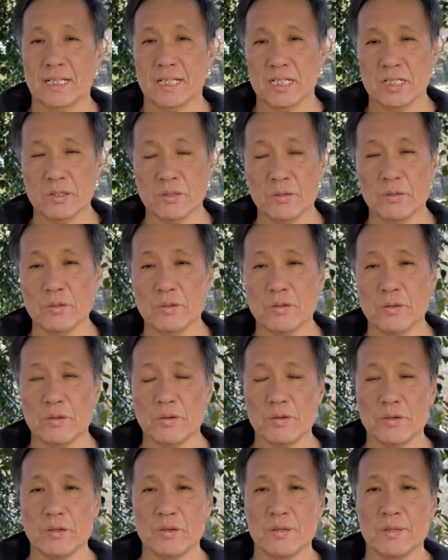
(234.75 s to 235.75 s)
そうい
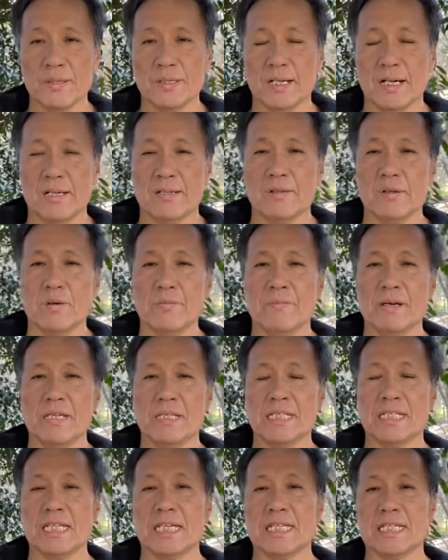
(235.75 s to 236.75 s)
うようなの
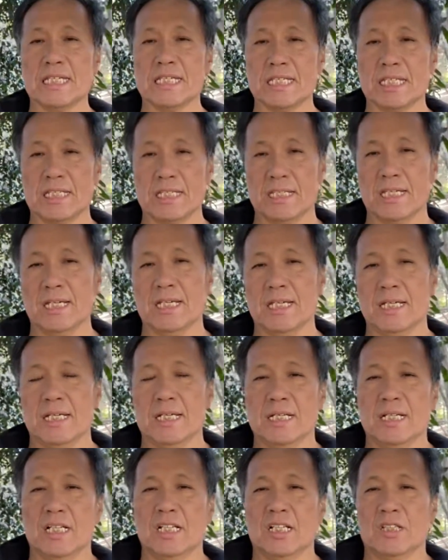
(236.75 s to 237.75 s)
メッセージして、
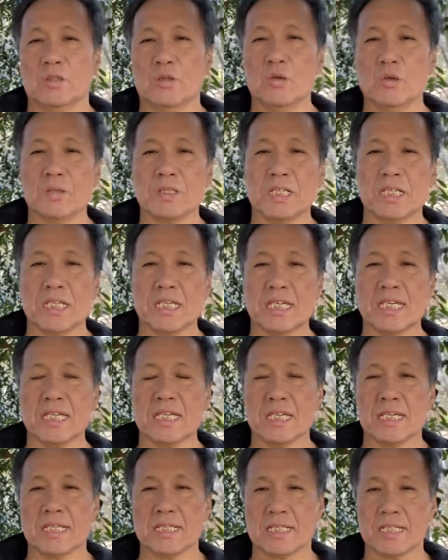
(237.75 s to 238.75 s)
同時に
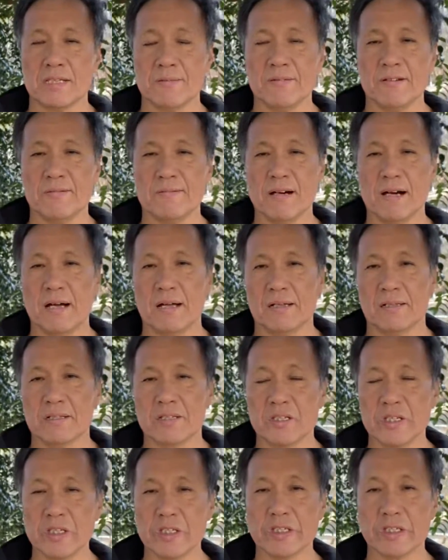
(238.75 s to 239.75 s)
自分は
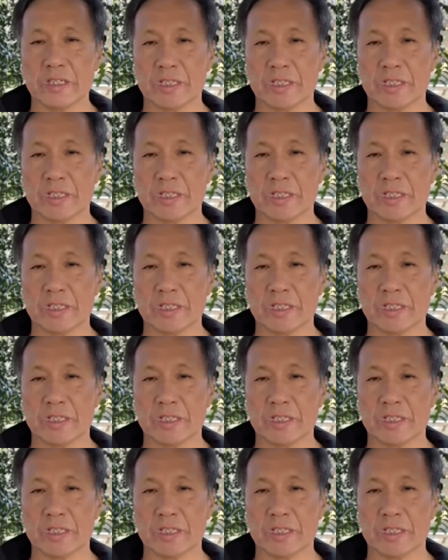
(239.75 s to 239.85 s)
意識